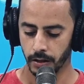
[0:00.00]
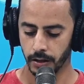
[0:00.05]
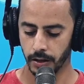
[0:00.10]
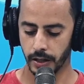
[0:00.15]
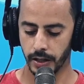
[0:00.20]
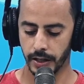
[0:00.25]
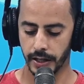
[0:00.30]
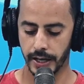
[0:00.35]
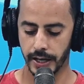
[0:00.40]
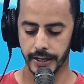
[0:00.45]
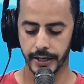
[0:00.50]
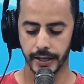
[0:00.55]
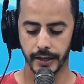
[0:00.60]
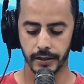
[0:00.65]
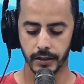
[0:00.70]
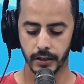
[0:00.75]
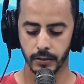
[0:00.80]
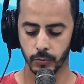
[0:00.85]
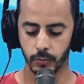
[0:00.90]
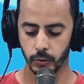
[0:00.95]
الهيئة
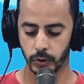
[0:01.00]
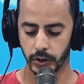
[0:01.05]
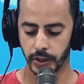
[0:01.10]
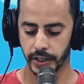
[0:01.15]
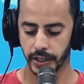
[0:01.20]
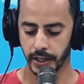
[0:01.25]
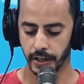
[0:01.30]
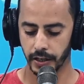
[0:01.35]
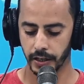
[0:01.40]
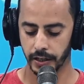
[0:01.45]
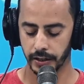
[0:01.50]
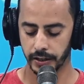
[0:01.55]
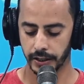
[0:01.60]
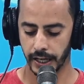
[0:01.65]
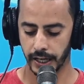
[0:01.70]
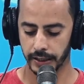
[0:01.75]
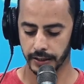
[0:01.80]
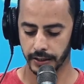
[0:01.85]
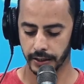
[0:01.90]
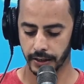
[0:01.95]
المديرة
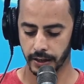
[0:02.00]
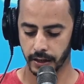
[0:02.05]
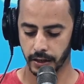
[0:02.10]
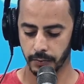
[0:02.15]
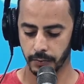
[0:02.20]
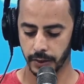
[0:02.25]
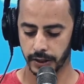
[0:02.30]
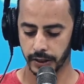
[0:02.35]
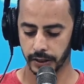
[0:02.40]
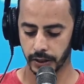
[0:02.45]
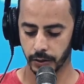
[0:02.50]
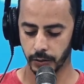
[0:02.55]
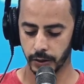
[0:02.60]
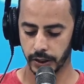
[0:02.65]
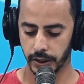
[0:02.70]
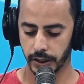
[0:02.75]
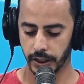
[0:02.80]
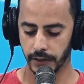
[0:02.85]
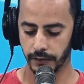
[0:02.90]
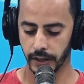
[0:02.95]
للاتحاد الرياضي
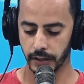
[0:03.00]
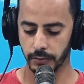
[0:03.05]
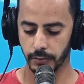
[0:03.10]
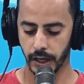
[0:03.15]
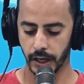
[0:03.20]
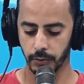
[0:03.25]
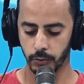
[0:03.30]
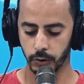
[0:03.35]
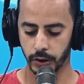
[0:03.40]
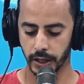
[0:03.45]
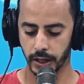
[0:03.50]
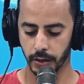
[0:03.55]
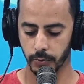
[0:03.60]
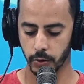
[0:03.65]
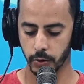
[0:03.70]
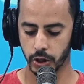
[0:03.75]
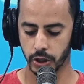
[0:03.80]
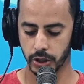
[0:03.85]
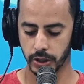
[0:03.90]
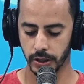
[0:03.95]
بتطاوين اتفقت مع المدرب
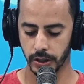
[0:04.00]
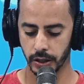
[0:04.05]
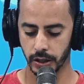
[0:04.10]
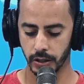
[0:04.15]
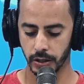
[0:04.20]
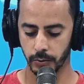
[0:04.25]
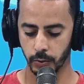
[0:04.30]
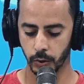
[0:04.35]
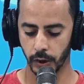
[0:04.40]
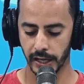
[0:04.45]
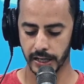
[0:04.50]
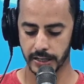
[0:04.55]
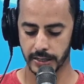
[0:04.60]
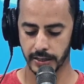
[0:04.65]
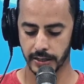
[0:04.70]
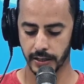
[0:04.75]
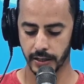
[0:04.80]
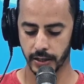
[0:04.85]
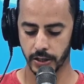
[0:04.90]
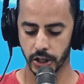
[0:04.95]
وجدي
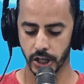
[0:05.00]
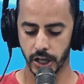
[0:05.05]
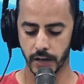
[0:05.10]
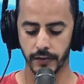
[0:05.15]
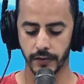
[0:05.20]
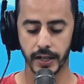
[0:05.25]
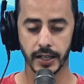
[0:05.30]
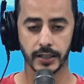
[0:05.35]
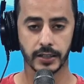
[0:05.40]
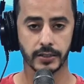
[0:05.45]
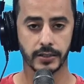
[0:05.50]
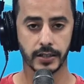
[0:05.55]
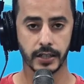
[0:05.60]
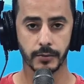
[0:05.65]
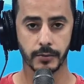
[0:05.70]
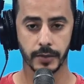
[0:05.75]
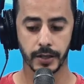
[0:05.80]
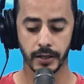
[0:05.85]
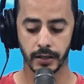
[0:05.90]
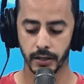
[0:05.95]
بوعزي الشرف على
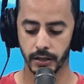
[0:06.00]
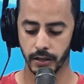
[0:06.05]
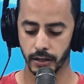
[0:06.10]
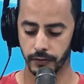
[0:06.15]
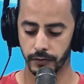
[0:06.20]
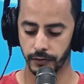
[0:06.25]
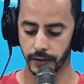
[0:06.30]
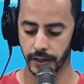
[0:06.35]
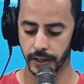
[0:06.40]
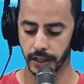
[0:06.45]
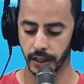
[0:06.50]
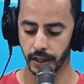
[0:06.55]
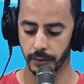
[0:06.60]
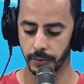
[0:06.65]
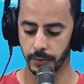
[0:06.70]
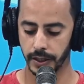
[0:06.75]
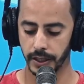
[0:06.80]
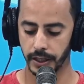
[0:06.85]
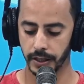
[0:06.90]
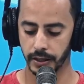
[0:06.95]
تدريب الفريق
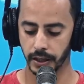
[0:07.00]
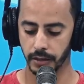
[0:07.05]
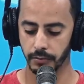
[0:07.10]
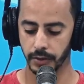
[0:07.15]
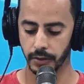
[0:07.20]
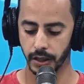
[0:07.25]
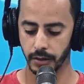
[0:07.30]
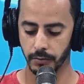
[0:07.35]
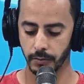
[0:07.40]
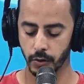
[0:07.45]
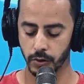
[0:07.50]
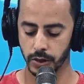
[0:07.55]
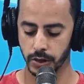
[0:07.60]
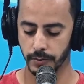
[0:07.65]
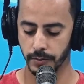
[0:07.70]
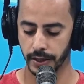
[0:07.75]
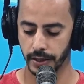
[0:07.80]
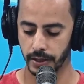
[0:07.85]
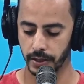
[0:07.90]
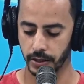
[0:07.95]
بداية من
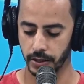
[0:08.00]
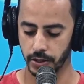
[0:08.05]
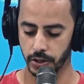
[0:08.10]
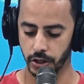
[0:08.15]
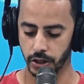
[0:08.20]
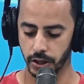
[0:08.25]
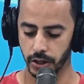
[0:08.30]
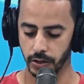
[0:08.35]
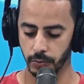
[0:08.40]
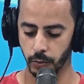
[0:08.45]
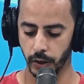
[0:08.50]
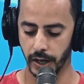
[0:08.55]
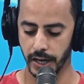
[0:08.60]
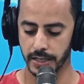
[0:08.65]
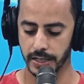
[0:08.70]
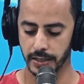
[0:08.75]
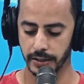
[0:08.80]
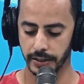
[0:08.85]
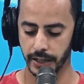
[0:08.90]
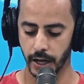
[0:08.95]
الموسم الجديد
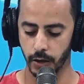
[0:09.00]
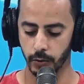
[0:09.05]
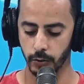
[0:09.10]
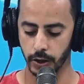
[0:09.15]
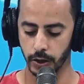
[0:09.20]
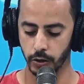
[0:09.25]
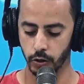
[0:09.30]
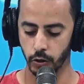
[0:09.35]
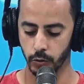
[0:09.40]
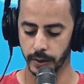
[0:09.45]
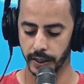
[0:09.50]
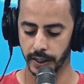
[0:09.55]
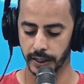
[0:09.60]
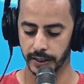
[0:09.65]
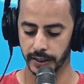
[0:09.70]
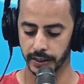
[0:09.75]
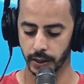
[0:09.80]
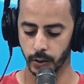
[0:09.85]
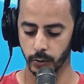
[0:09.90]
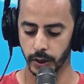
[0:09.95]
بوعزي تحول اليوم إلى
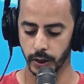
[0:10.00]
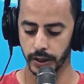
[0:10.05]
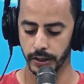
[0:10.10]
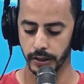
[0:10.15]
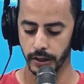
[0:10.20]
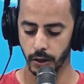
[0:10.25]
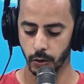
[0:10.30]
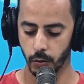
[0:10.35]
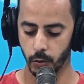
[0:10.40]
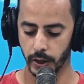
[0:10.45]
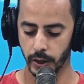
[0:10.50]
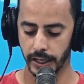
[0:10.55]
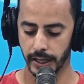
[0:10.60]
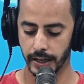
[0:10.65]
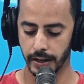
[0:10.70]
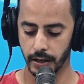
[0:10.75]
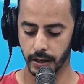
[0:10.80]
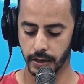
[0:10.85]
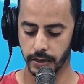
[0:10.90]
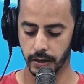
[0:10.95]
تطاوين
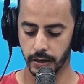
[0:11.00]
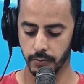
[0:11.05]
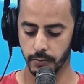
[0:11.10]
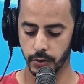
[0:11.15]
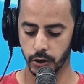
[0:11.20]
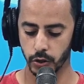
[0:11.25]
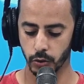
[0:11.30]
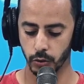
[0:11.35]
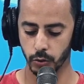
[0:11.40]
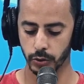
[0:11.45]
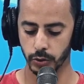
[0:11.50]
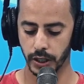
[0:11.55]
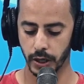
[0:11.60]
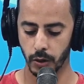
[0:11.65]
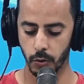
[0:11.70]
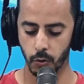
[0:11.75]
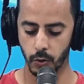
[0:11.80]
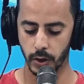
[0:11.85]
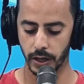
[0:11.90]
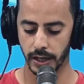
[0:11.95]
ونهار الاثنين باش يقود
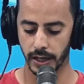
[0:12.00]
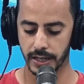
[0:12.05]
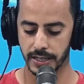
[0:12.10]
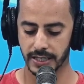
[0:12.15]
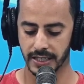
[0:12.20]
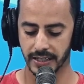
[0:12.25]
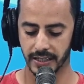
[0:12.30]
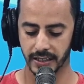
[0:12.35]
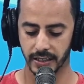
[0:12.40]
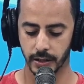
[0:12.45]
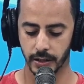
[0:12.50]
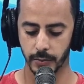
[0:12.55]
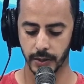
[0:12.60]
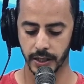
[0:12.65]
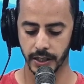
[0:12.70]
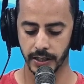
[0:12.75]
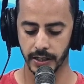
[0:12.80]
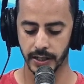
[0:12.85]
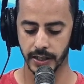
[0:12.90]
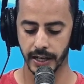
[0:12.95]
أول حصة
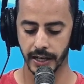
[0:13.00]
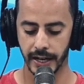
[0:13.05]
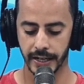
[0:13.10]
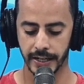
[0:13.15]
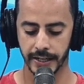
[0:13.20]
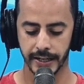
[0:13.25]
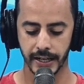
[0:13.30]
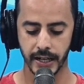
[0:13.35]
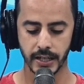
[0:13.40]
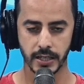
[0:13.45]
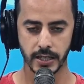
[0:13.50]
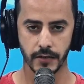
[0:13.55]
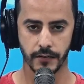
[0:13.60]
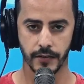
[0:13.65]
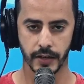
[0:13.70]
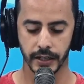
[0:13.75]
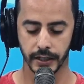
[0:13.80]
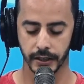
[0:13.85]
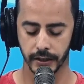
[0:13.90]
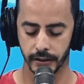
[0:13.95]
تدريبية ليه على رأس
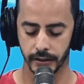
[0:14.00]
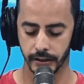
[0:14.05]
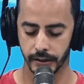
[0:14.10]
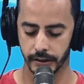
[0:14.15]
الفريق.